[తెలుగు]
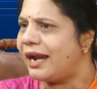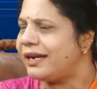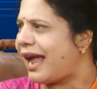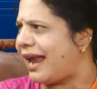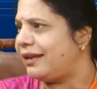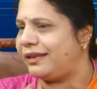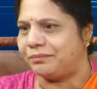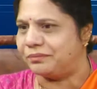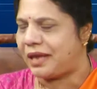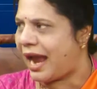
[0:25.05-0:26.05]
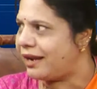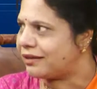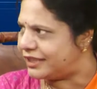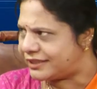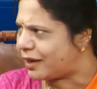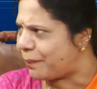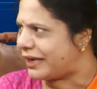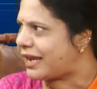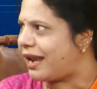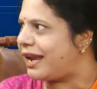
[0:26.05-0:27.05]
అంటే ఆయన ఆయనకు నిజంగా
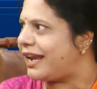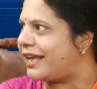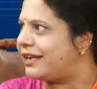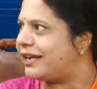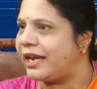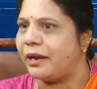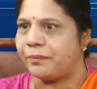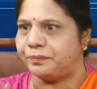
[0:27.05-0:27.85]
పెట్టాలని లేదండి